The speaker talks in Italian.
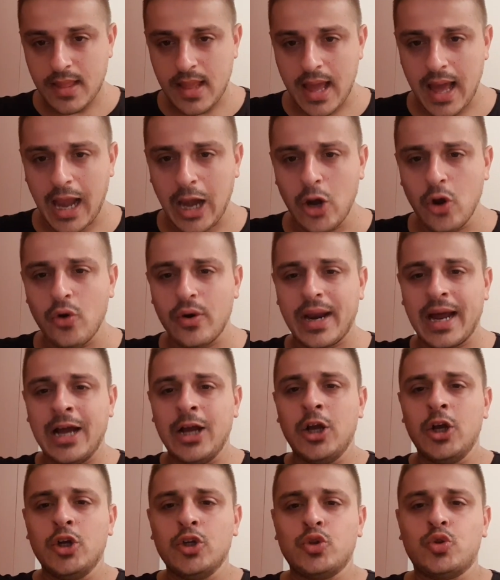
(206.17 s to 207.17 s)
Allora,
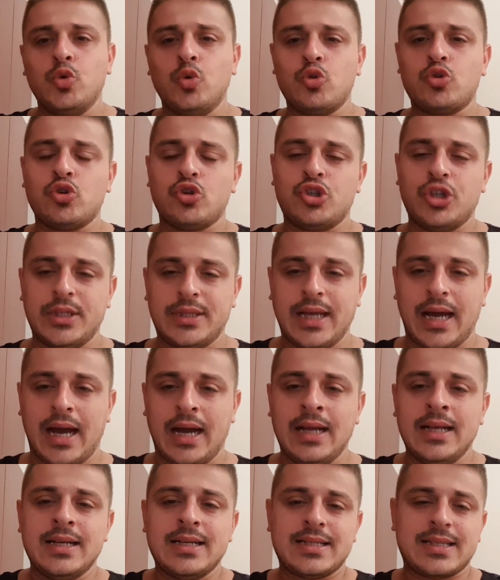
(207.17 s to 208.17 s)
tu
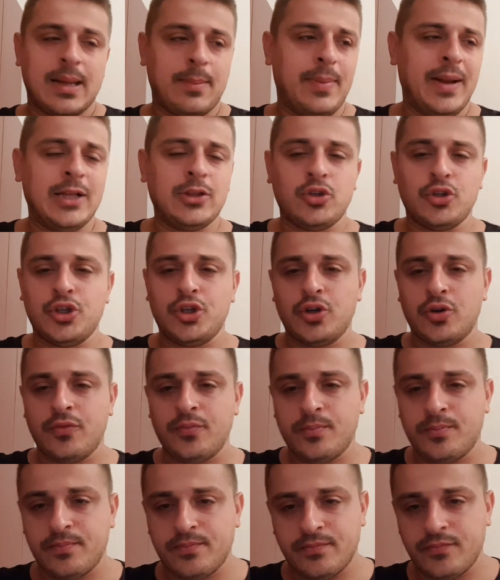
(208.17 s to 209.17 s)
società, sapendo di
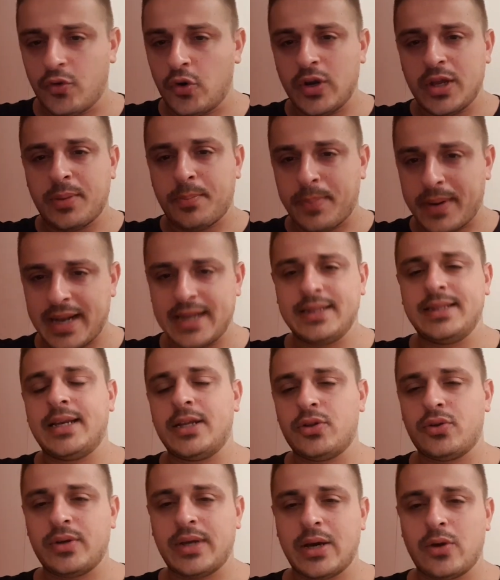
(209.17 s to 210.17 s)
non voler prendere
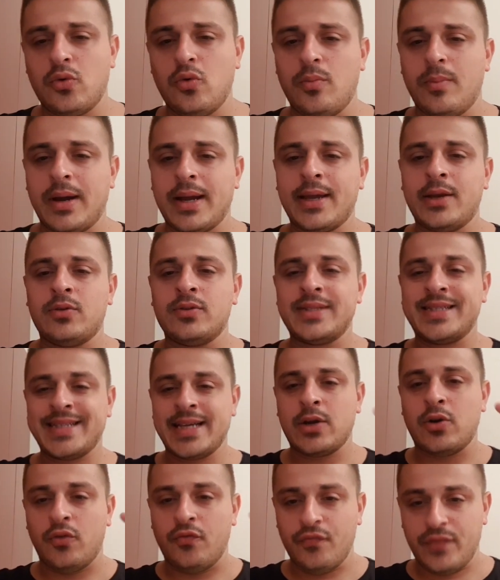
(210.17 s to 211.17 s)
Donnarumma, che non
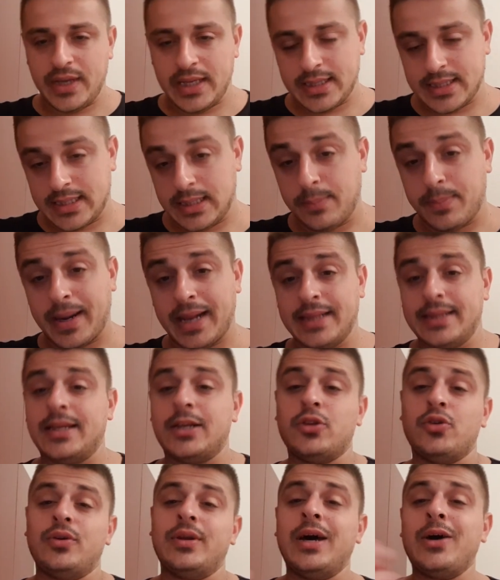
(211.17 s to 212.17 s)
sei convinta di prendere
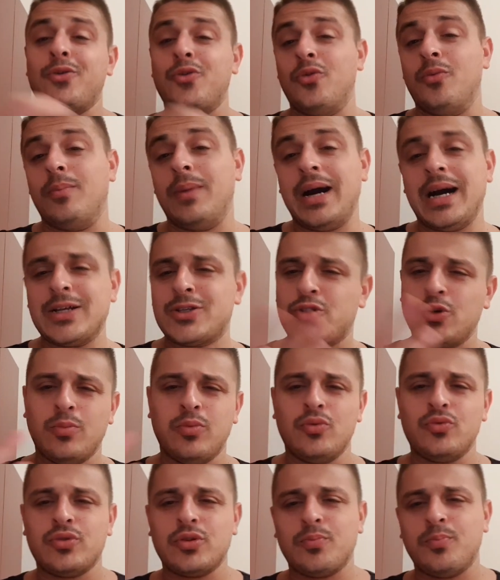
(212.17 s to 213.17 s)
Donnarumma, a questo
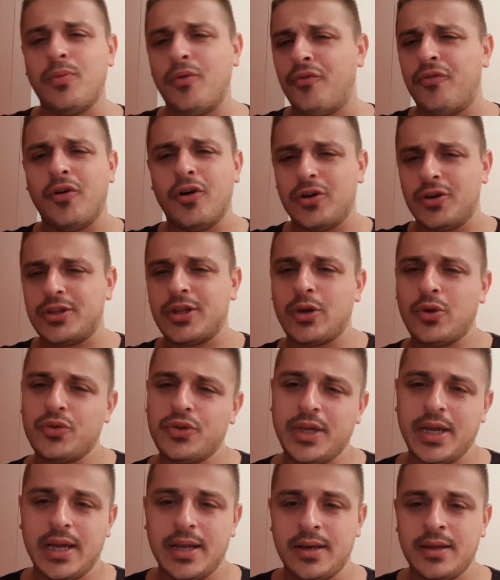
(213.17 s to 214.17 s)
punto Buffon te lo
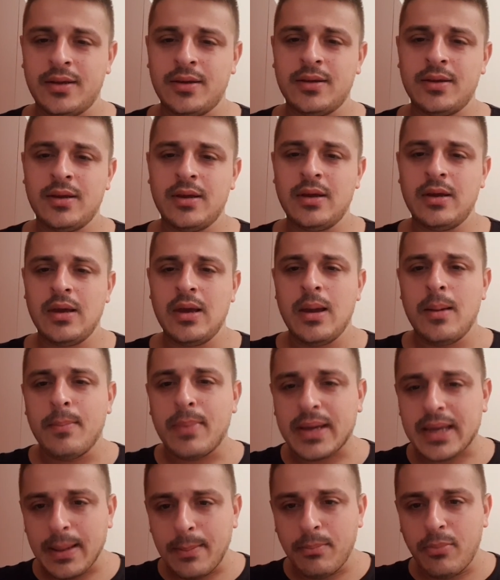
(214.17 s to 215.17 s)
tieni.
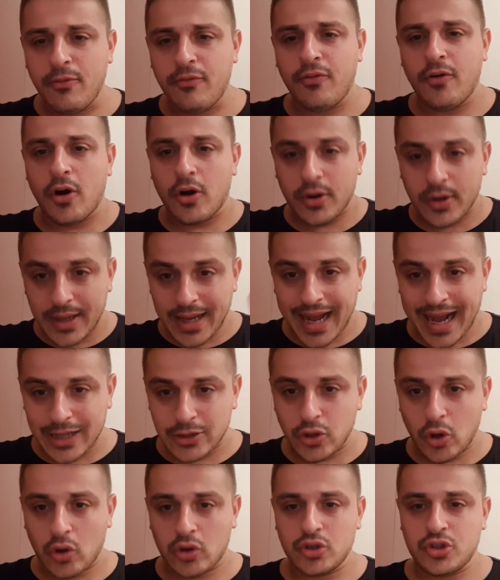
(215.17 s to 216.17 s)
Perché Buffon ad
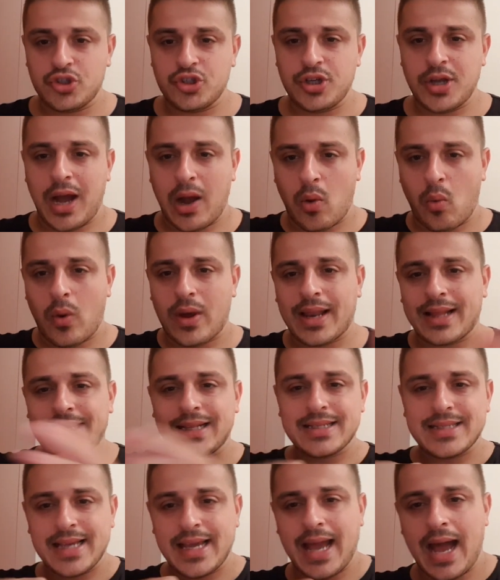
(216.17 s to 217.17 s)
oggi, a
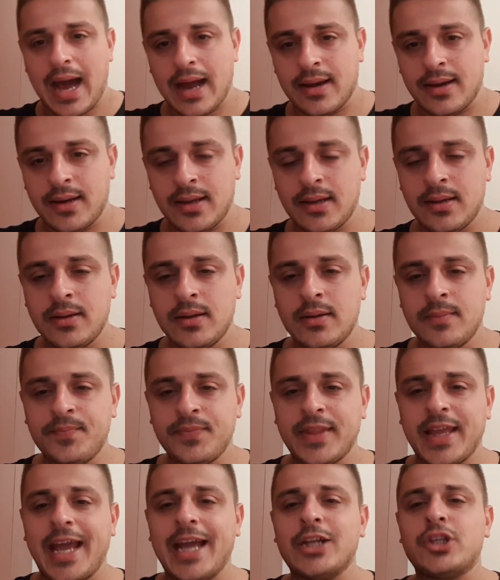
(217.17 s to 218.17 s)
46 anni,
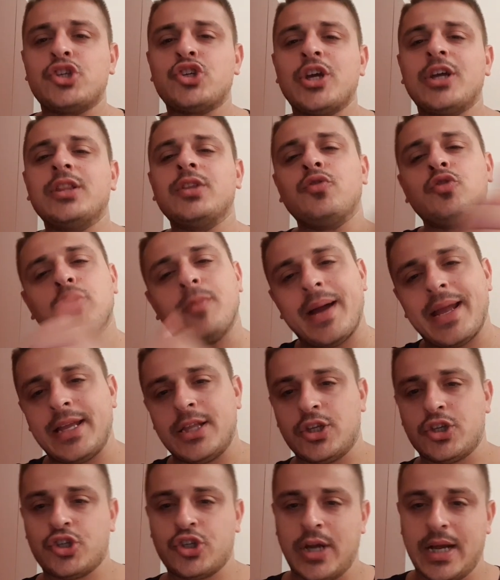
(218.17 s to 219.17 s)
e 100 volte meglio
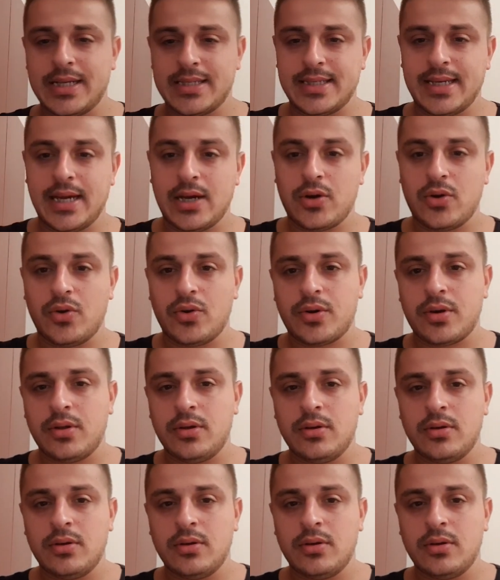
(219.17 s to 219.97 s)
di Scesni ancora.